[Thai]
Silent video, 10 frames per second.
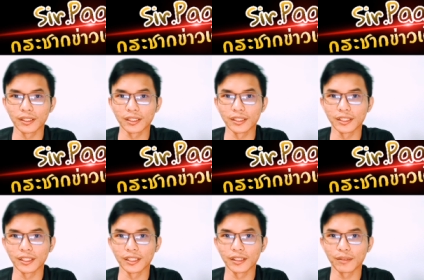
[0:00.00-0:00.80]
คือ
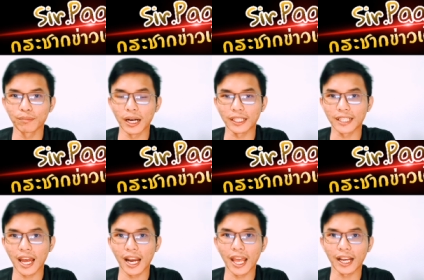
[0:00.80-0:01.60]
เปิดห
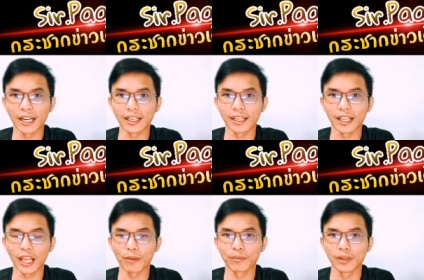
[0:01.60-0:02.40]
น้าแรกกันเลยนะ
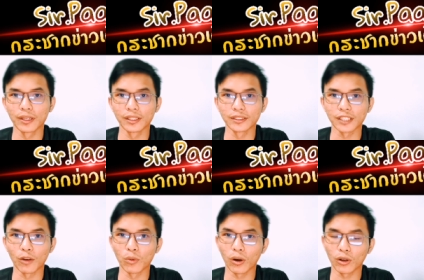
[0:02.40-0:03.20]
ครับซา
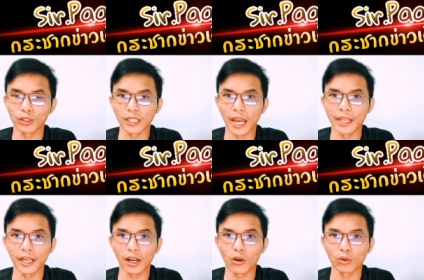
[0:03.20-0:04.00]
บวกก็ต้องการที่
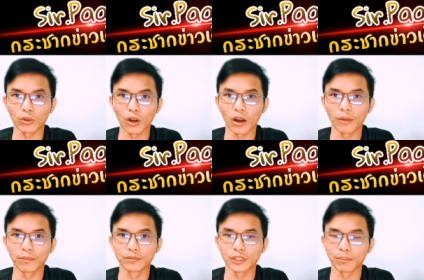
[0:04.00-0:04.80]
จะเข้ารอบ
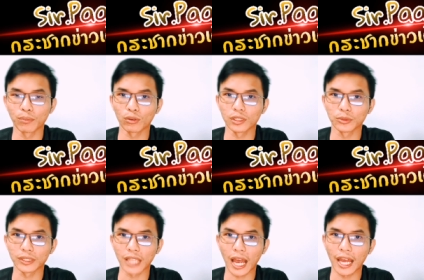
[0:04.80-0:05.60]
16ทีม
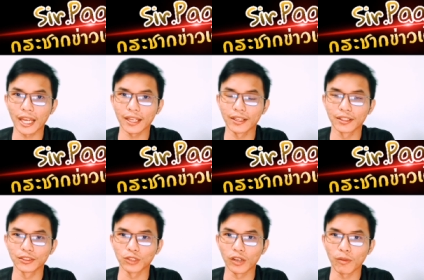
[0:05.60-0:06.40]
สุดท้าย
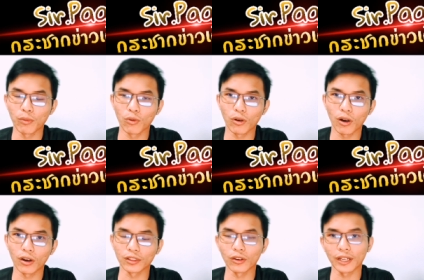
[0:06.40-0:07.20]
ส่วนลิเวอร์พูลก็
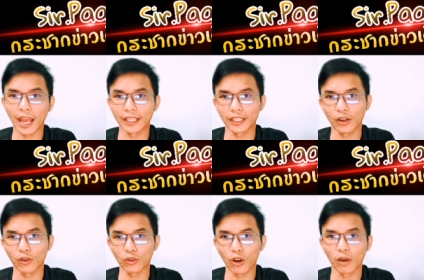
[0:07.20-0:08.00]
ต้องการจะเข้า
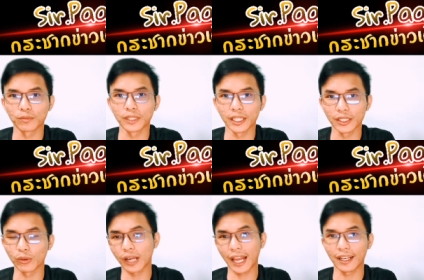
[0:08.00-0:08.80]
รอบเช่นเดีย
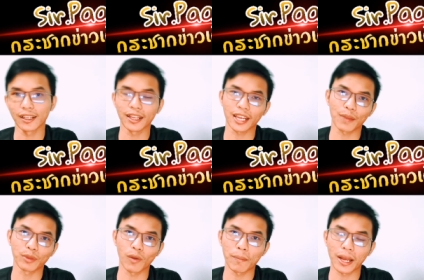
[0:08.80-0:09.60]
วกันนะครับ
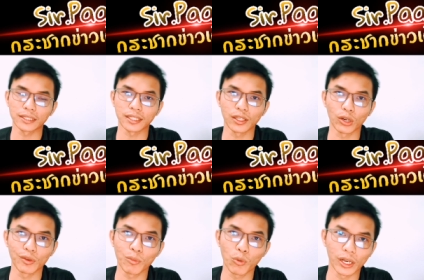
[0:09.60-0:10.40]
แต่ว่าภาษีของลิ
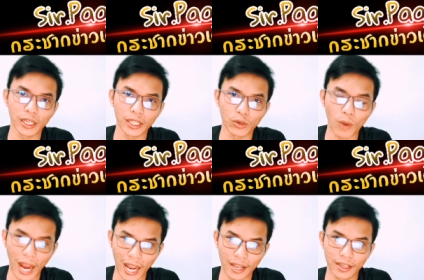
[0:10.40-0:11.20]
เวอร์พูลนั้นดีกว่า
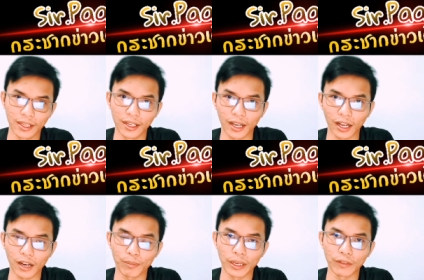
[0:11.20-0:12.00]
แล้ว
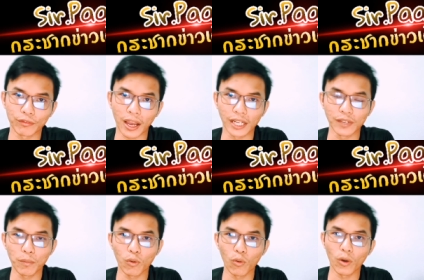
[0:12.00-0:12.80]
ก็เป็นฝั่งลิเวอ
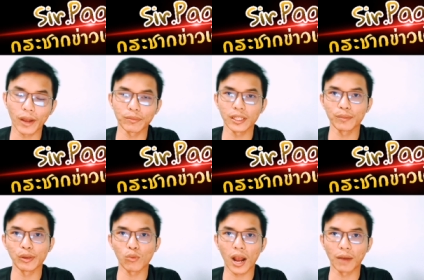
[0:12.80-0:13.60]
ร์พูลครับที่มี
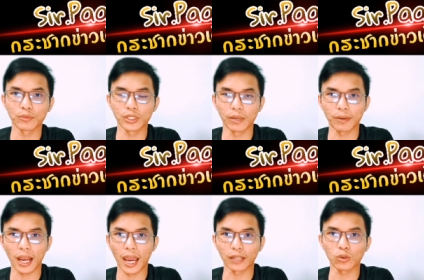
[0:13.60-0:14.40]
ความเฉียบ
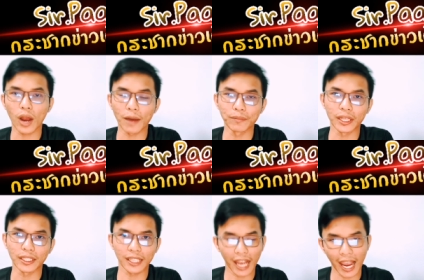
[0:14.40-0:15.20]
ขาดความเด็
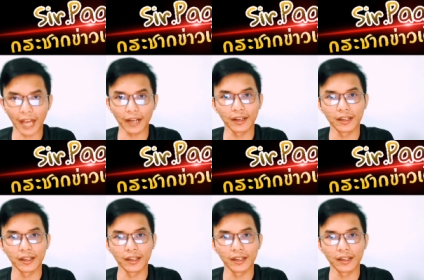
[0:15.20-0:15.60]
ดขาด